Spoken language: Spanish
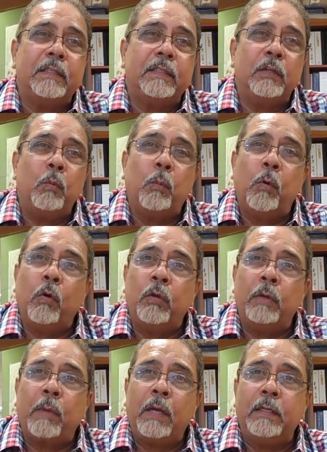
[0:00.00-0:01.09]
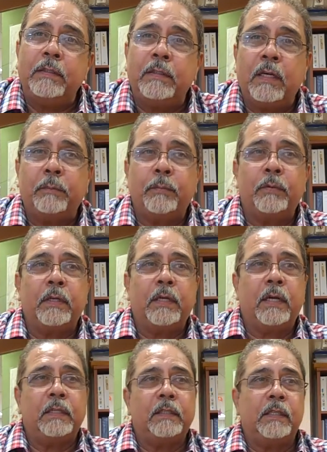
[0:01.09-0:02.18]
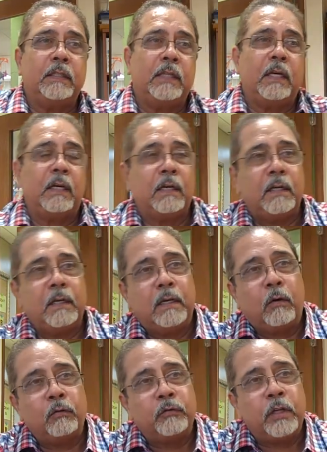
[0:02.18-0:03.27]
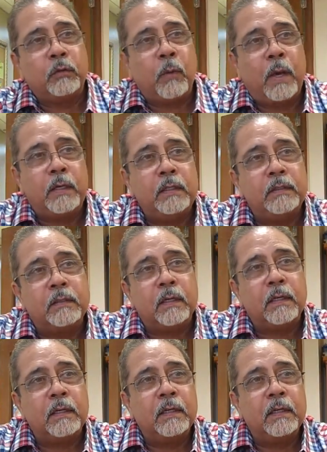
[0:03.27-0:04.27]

tiene un poco de malicia, porque el artista conceptualiza.